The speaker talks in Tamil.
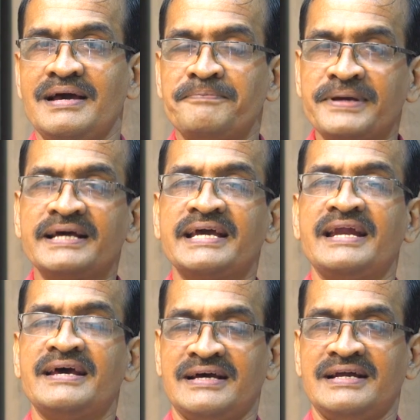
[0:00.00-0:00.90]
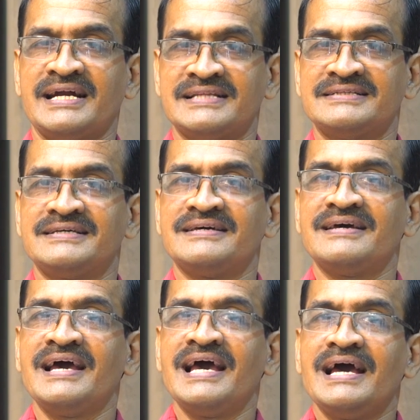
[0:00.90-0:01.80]
பிறகு என்ன நடந்தது
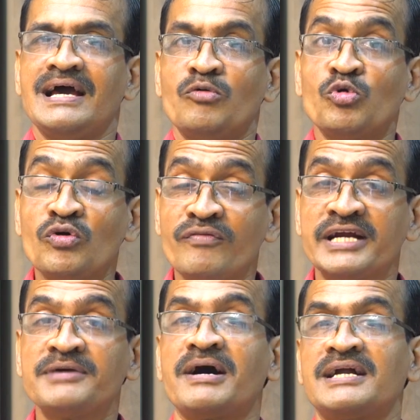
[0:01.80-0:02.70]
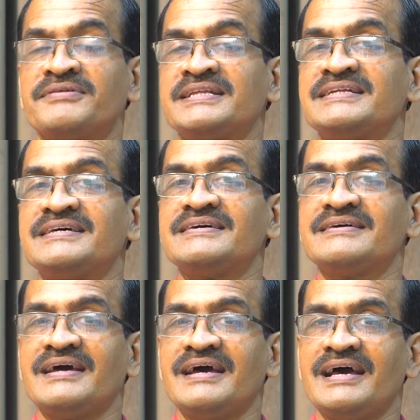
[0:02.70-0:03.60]
உரு வழிபாடு வந்தது
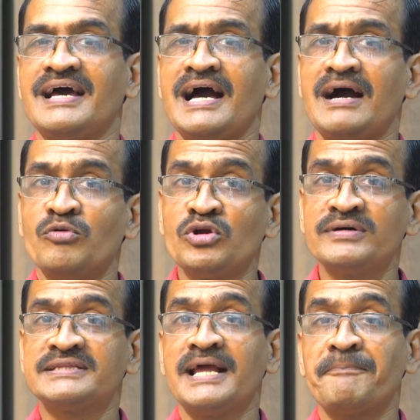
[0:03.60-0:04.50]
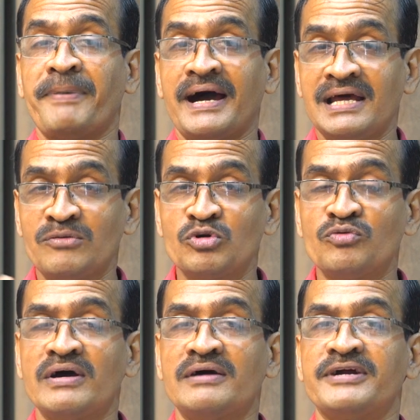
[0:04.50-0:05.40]
உருவத்திலே பல
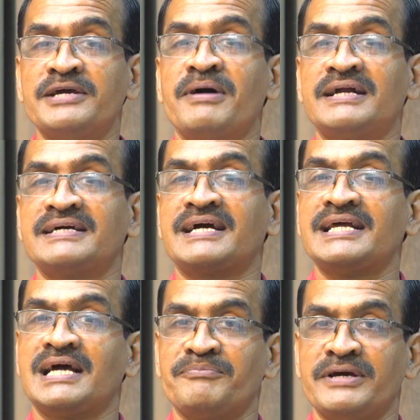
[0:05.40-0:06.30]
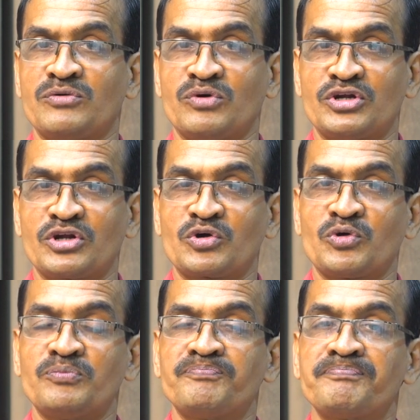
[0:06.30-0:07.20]
உருவ வழிபாட்டுக்களை நாம்
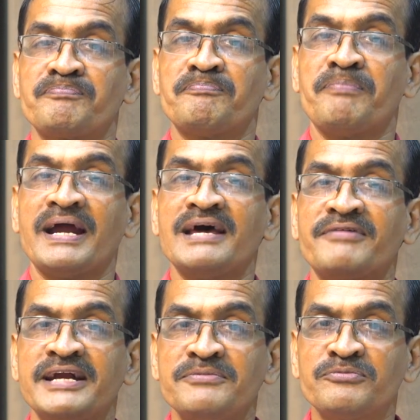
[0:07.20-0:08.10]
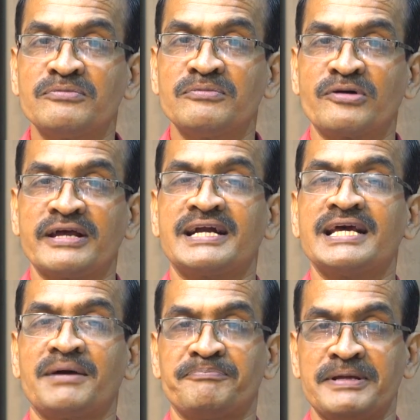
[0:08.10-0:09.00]
மேற்கொண்டிருக்கிறோம் பல வழிமுறைகளை
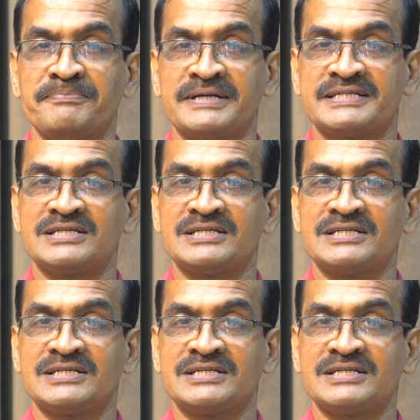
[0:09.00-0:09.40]
நாம் பின்பற்றி